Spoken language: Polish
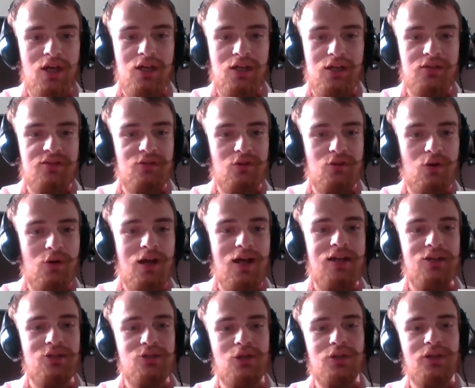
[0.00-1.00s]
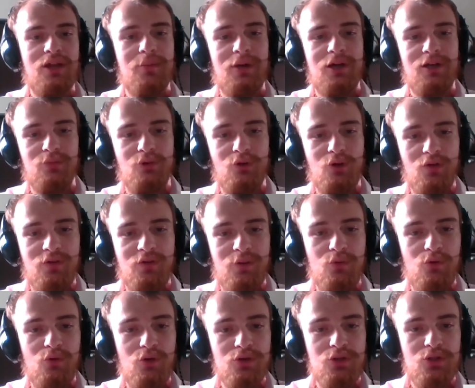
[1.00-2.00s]
Jest to okaleczona marmurowa
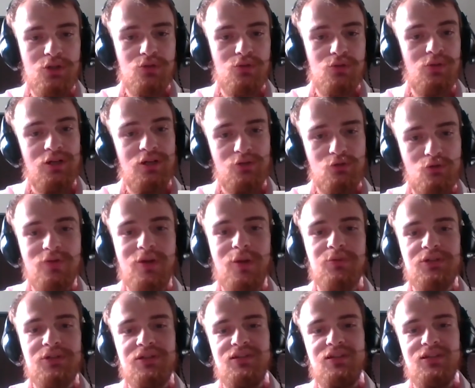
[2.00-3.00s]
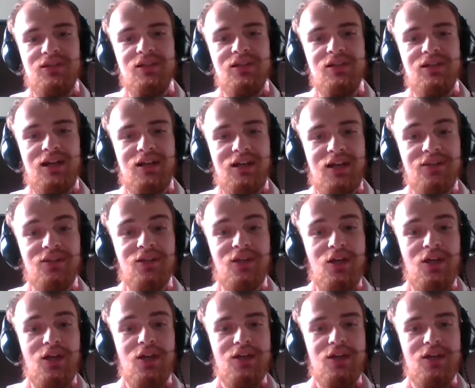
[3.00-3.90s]
młodzież, która czuwa przez te kilka lat,